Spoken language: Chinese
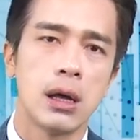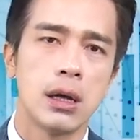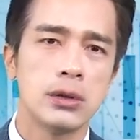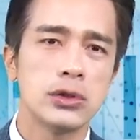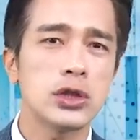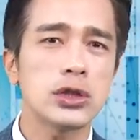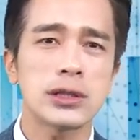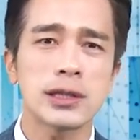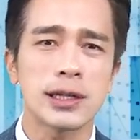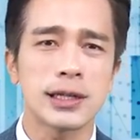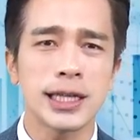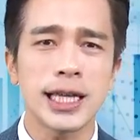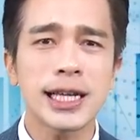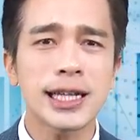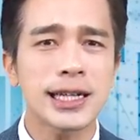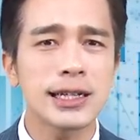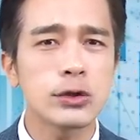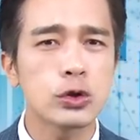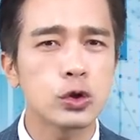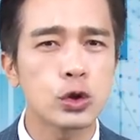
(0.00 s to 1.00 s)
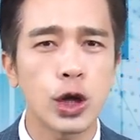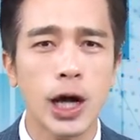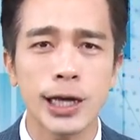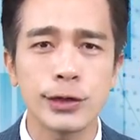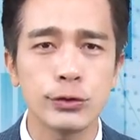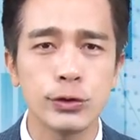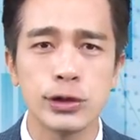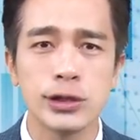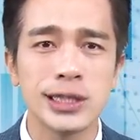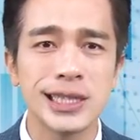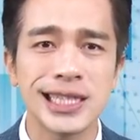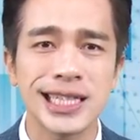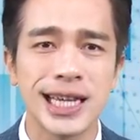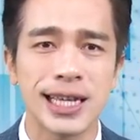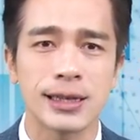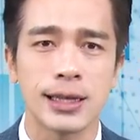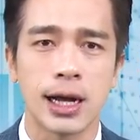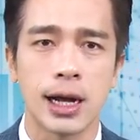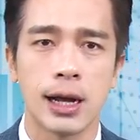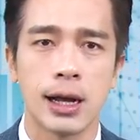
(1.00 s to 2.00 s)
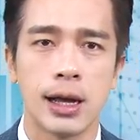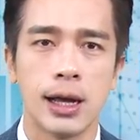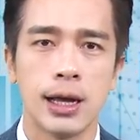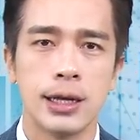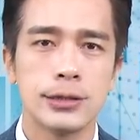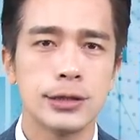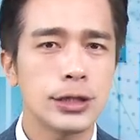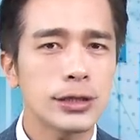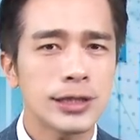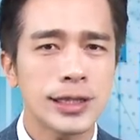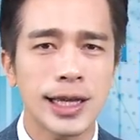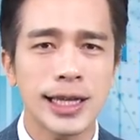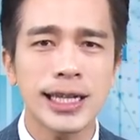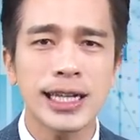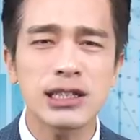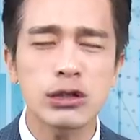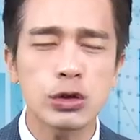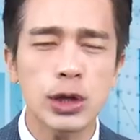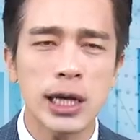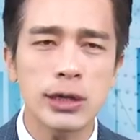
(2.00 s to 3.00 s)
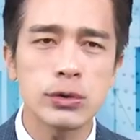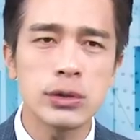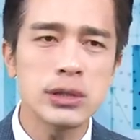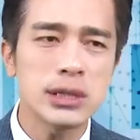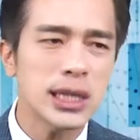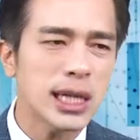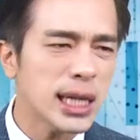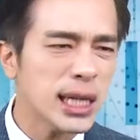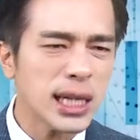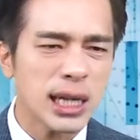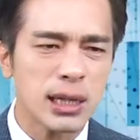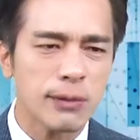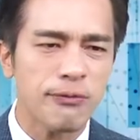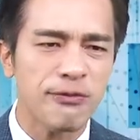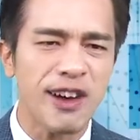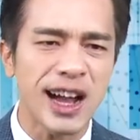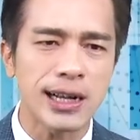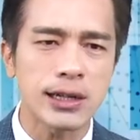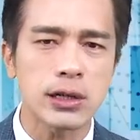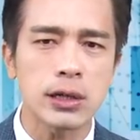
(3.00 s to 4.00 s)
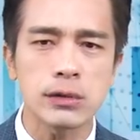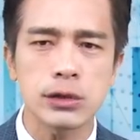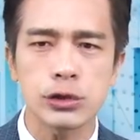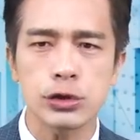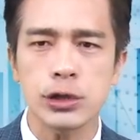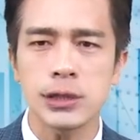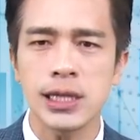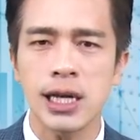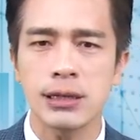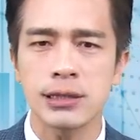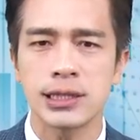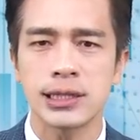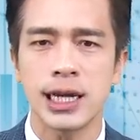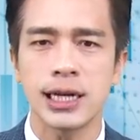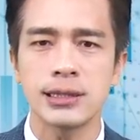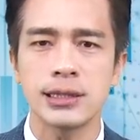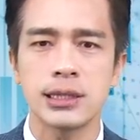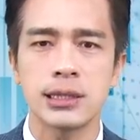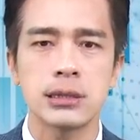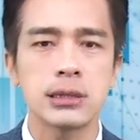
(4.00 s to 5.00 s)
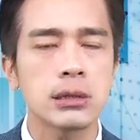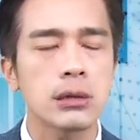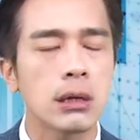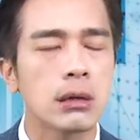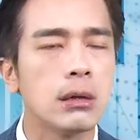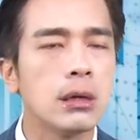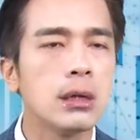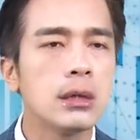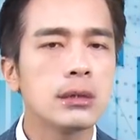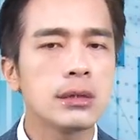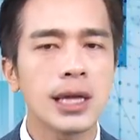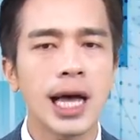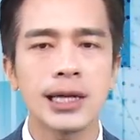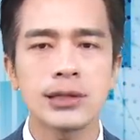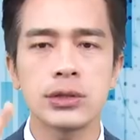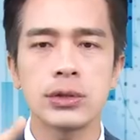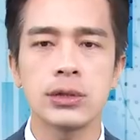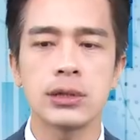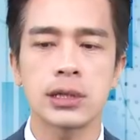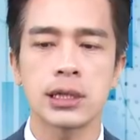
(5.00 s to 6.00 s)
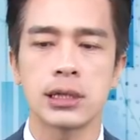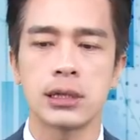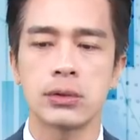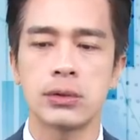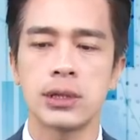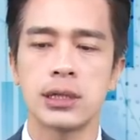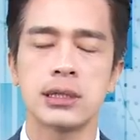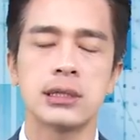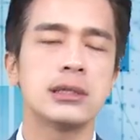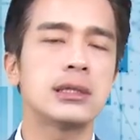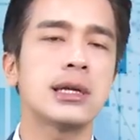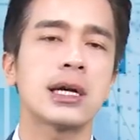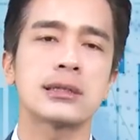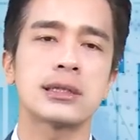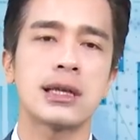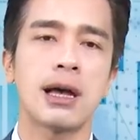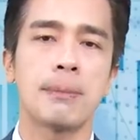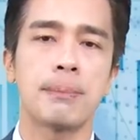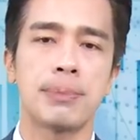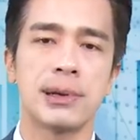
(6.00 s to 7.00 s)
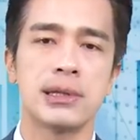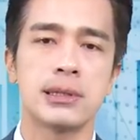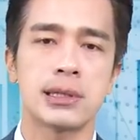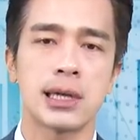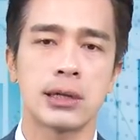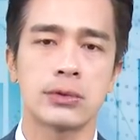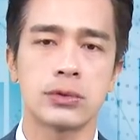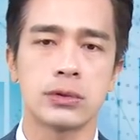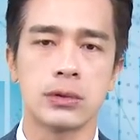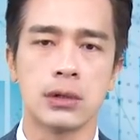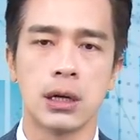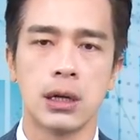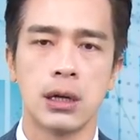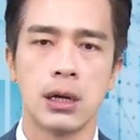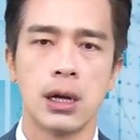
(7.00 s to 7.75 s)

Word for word: 就等一根穿云箭呐，就等一个穿云箭，一个反攻的讯号响起之后，它就有可能会向上喷上去。